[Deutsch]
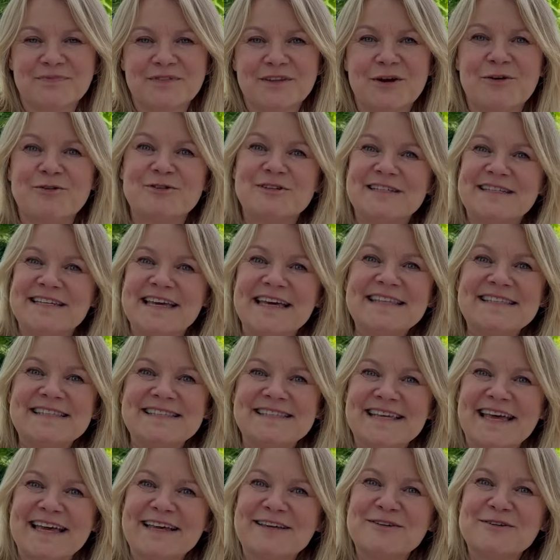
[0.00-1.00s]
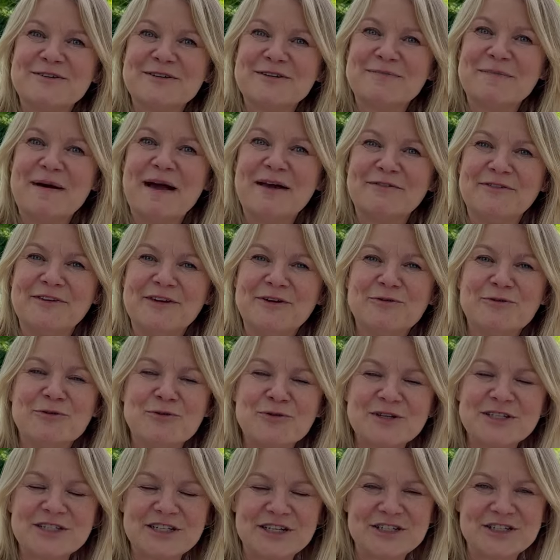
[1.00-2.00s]
Und jetzt zeige ich euch mal, wie
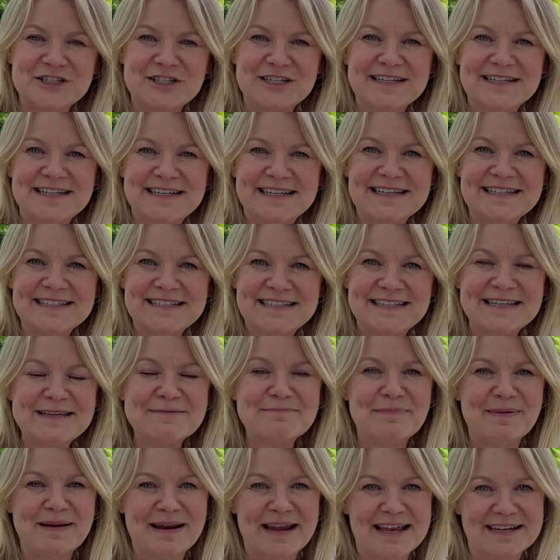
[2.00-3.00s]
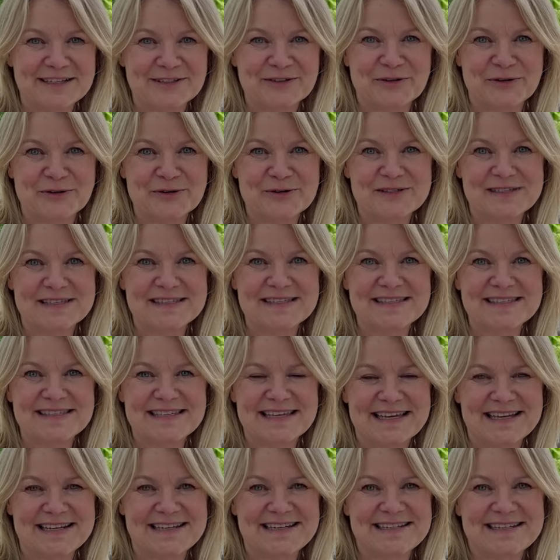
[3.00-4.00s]
unterschiedlich die Blattgrößen
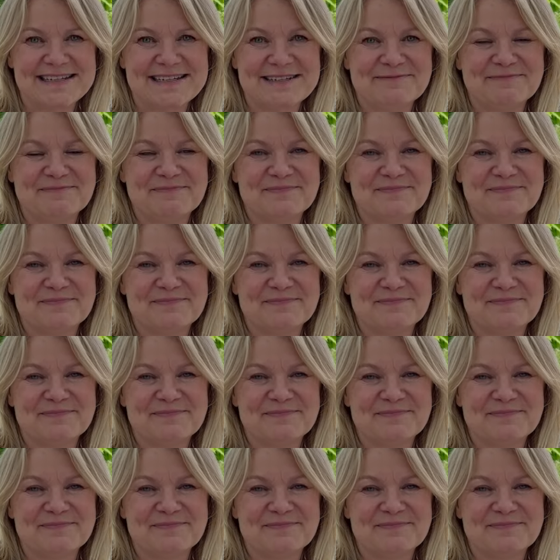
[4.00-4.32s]
sind.